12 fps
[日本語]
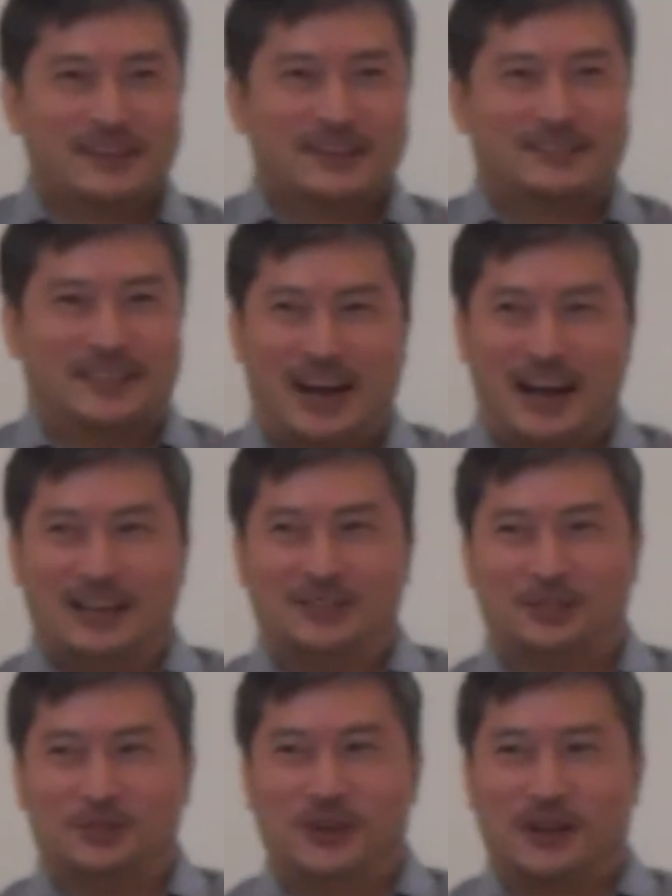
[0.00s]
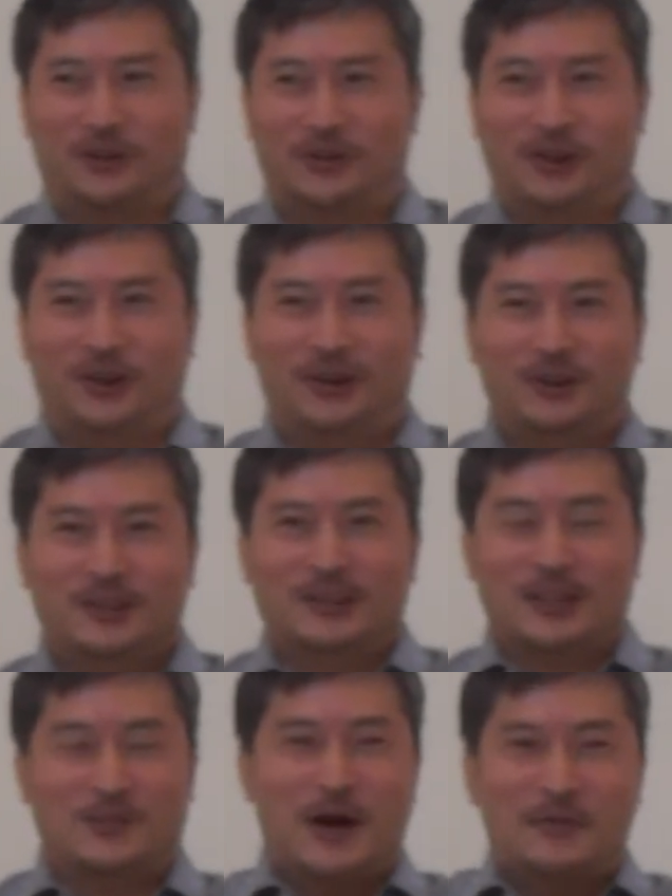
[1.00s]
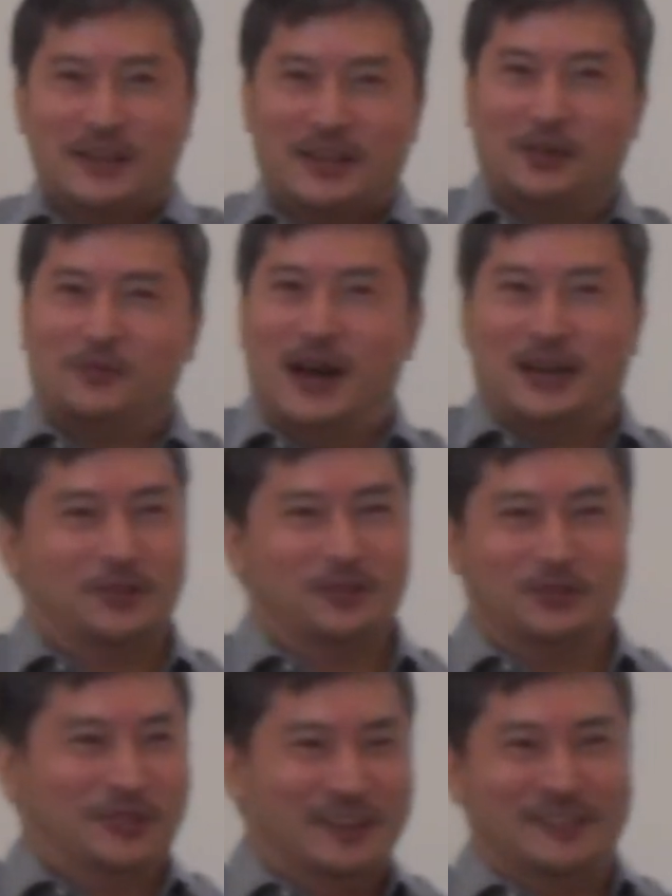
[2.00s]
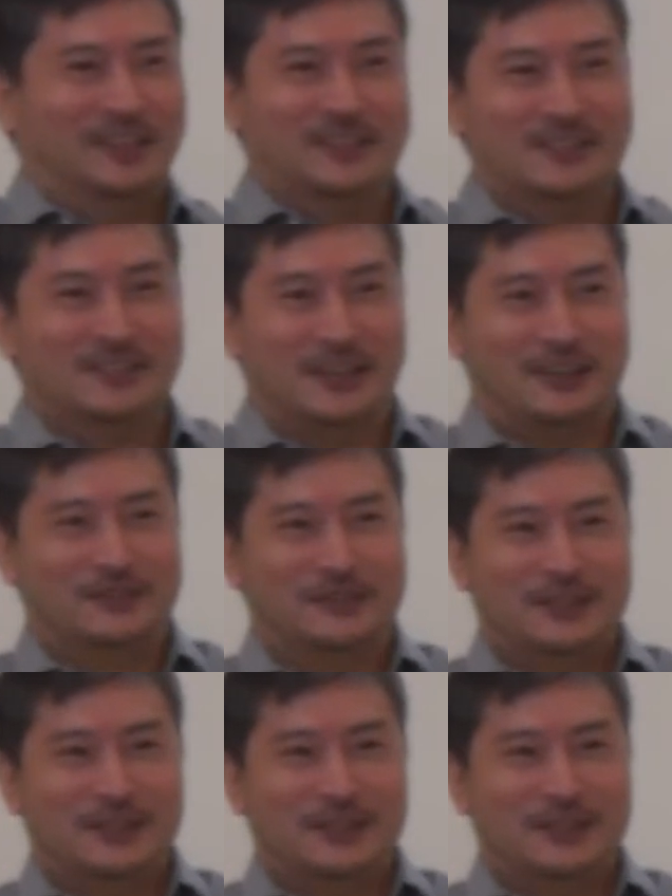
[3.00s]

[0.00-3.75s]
さあ主はこの今までのバイトと全然違う